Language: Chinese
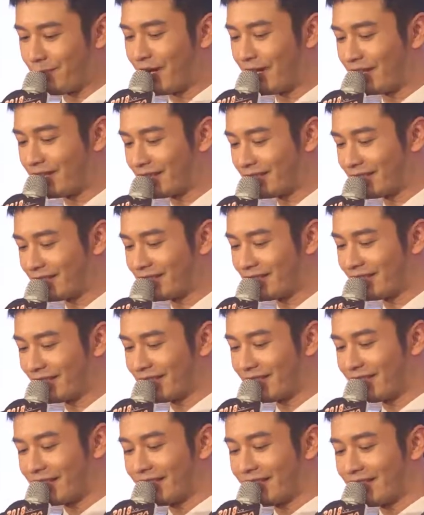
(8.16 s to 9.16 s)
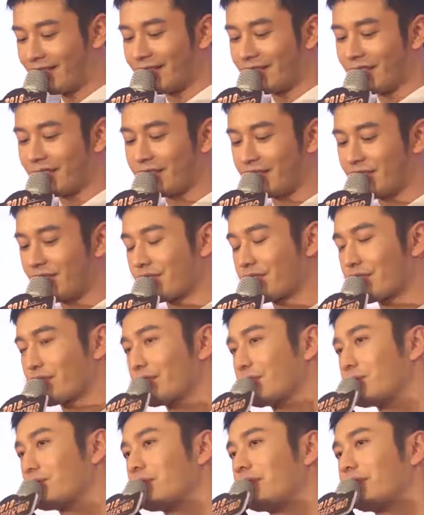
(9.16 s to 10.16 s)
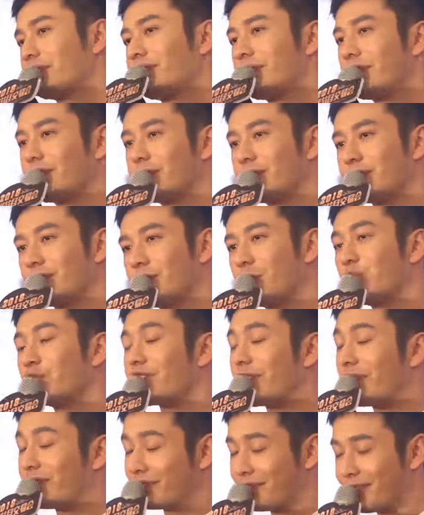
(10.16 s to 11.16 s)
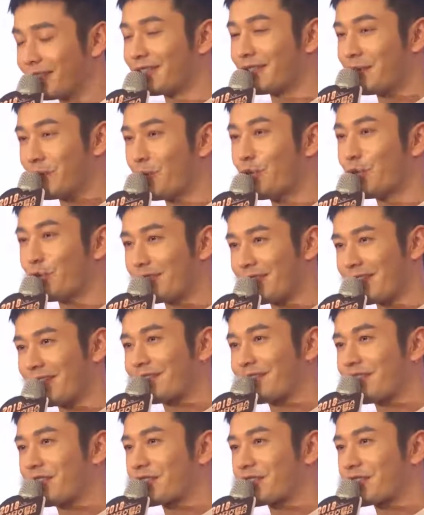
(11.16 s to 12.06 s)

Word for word: 机先生》。有网友晒出来黄晓明拍摄《危机先生》的路